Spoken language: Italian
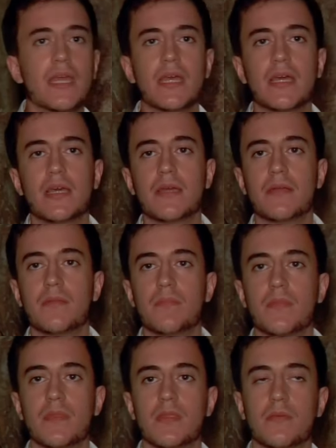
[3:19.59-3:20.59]
Eh,
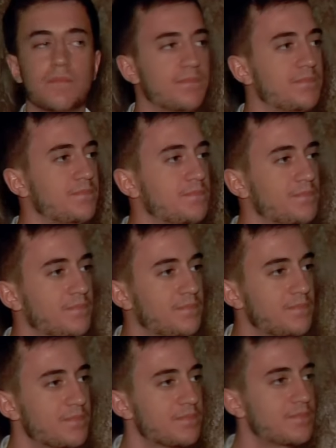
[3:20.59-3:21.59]
eh, ehm, nessun
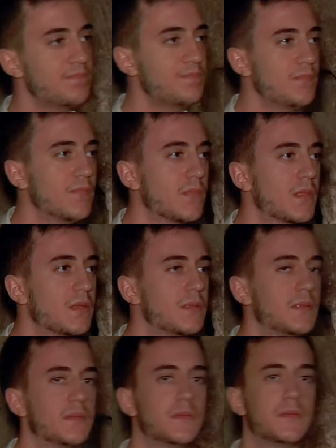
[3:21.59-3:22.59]
turista francese
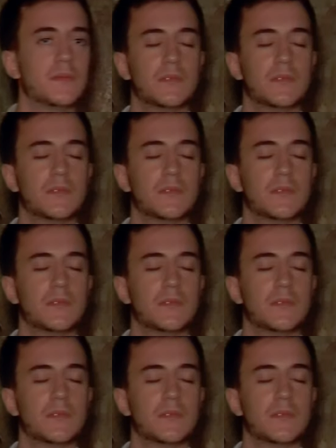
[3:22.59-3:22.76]
oggi?